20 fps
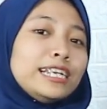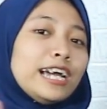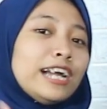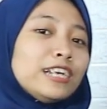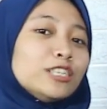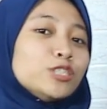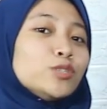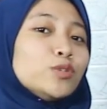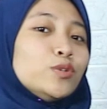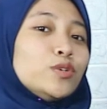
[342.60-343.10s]

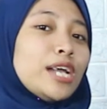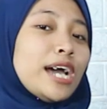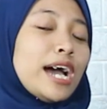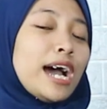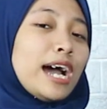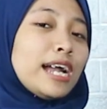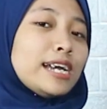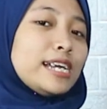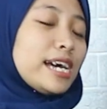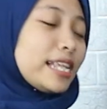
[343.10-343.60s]
dan
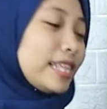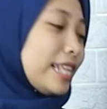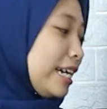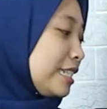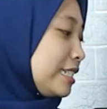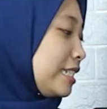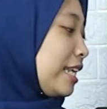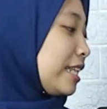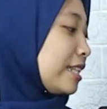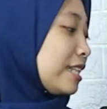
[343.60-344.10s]
sudah ada
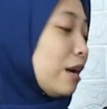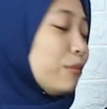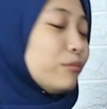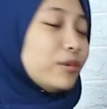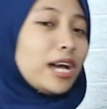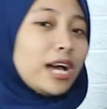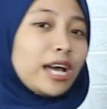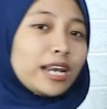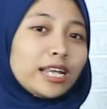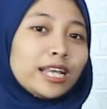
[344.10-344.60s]
tas hitam
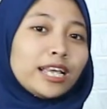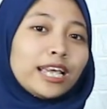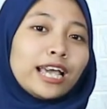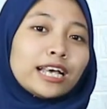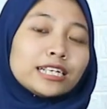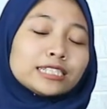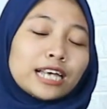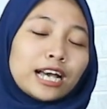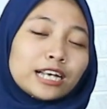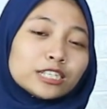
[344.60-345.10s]
dari
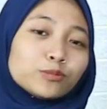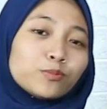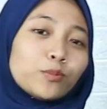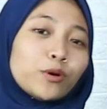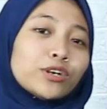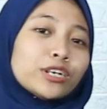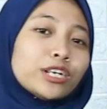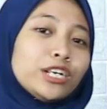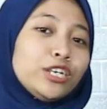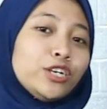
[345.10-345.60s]
GSA
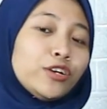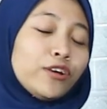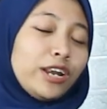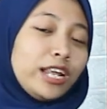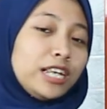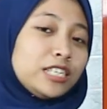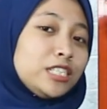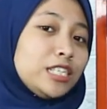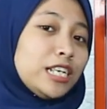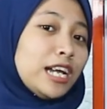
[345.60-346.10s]
Sport
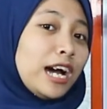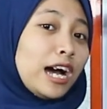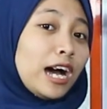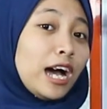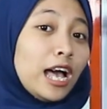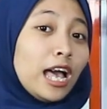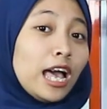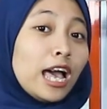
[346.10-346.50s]
Indonesia.